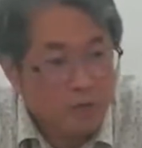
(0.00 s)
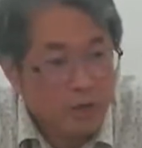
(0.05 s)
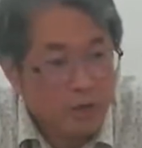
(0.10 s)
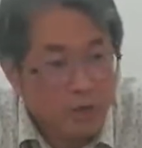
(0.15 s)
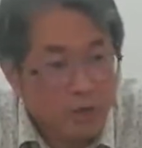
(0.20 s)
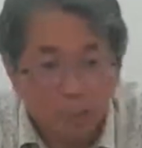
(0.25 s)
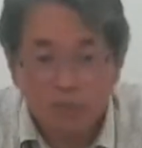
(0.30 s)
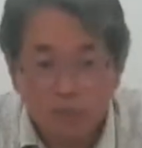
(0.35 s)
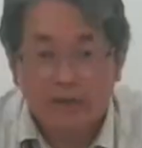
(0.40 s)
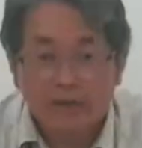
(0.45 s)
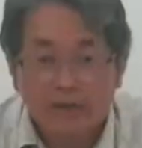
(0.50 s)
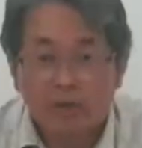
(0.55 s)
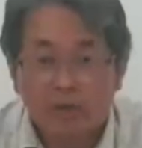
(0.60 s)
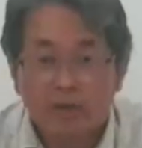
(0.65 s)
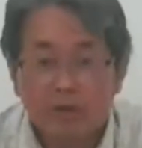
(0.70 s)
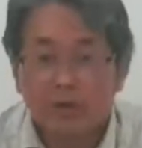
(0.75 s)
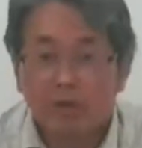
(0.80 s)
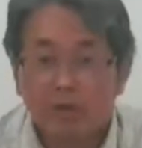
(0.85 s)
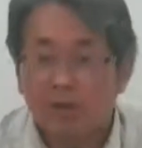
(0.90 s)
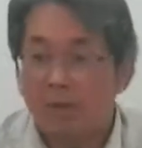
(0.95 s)
不然的话，
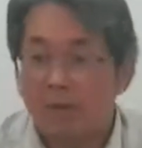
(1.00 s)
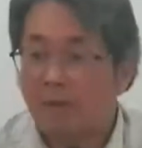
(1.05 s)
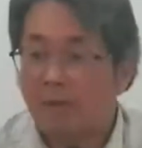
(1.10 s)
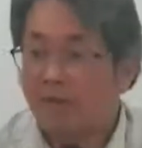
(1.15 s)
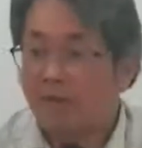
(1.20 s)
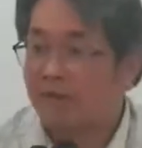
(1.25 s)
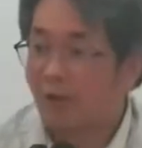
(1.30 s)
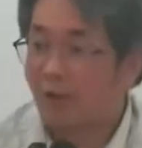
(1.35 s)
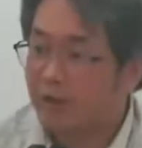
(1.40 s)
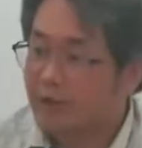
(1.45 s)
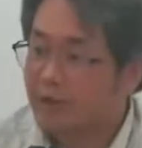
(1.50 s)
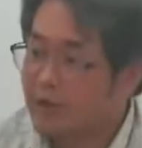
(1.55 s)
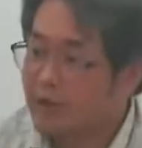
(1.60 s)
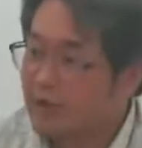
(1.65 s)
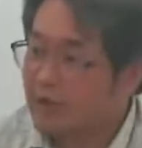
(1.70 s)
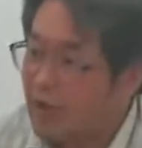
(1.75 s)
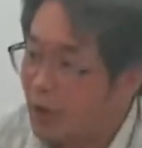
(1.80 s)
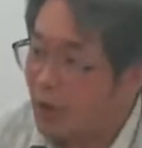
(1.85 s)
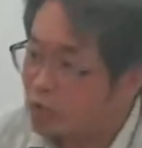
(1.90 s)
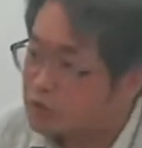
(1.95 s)
他干嘛找一个
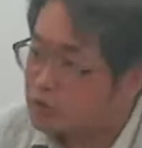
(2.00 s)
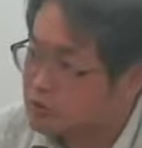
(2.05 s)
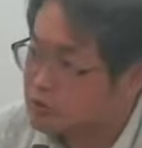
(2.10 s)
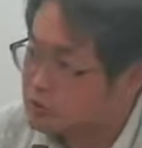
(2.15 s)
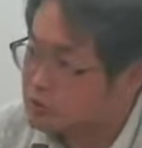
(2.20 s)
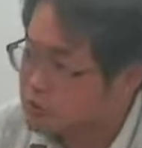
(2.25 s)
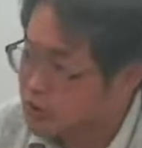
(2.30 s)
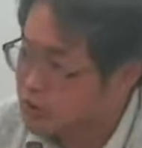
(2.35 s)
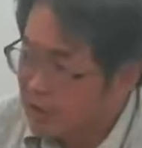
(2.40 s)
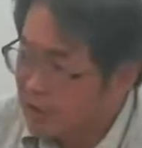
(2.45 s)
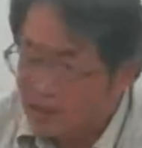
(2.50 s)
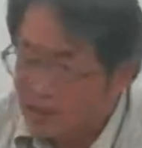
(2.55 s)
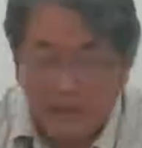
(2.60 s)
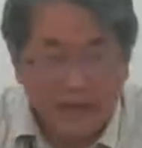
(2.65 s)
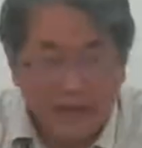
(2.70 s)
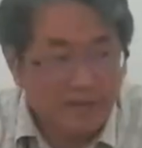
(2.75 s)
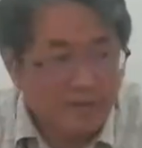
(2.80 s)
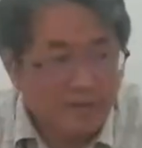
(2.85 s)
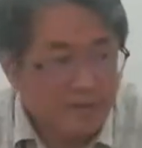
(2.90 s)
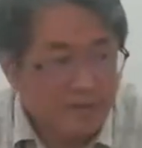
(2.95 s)
老师
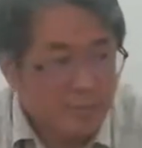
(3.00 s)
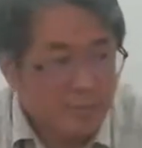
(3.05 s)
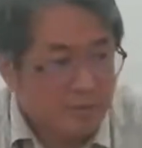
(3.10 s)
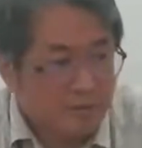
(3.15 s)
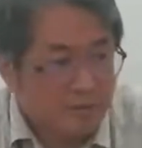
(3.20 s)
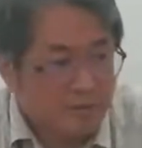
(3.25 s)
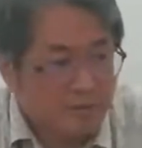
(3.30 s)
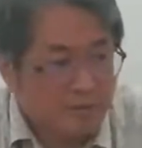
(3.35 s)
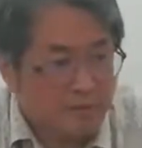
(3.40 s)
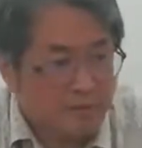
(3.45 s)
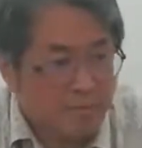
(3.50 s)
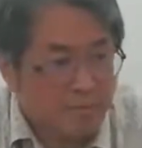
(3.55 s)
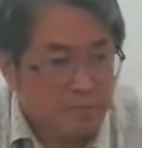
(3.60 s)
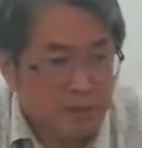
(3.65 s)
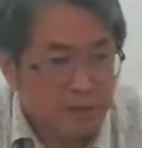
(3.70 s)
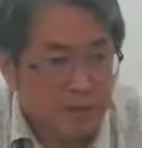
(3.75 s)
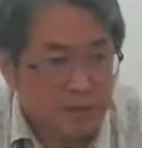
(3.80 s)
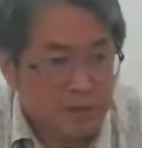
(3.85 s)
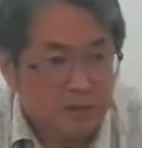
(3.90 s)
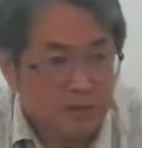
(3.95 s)
谈那么亲
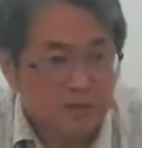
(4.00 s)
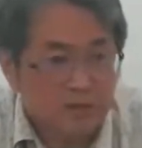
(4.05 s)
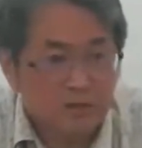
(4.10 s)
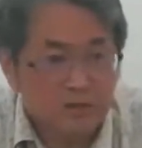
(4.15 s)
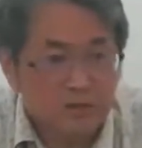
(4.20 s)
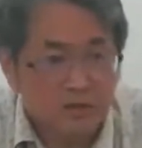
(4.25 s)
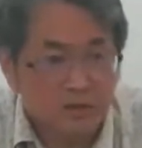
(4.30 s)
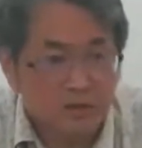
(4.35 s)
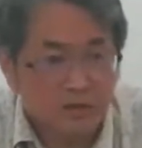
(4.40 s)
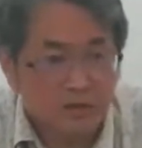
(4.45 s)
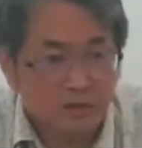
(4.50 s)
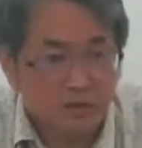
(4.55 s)
密的事情？